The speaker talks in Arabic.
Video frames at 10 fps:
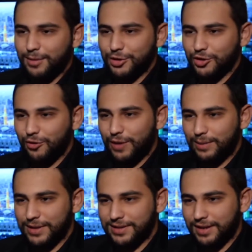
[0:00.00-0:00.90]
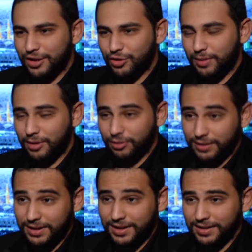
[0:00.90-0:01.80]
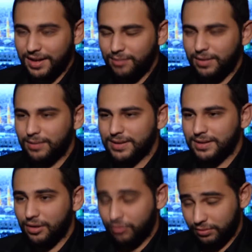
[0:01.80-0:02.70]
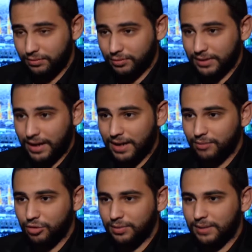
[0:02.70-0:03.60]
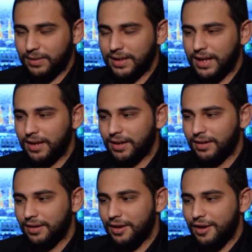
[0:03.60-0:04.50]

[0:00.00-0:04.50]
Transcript: من جو المسرح شوي مع انه كثير كنت احب المسرح وتعلمته بالبدايه